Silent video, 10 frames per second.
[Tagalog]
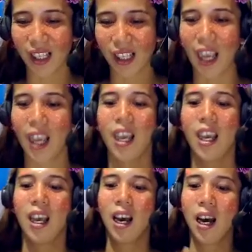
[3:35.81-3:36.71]
Kasi
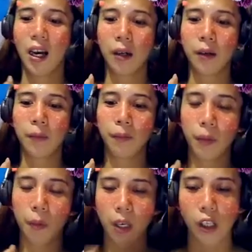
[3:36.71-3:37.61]
um,
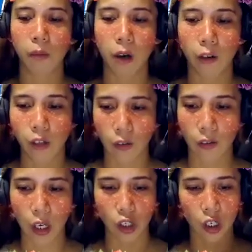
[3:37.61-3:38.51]
based on my
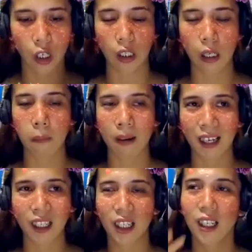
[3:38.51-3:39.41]
observation,
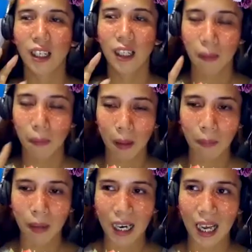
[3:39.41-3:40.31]
kapag, kapag
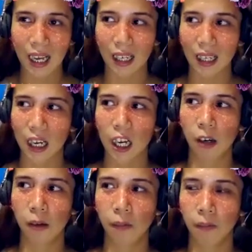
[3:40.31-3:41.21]
pala
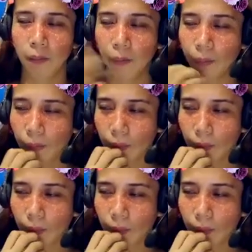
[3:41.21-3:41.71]
um,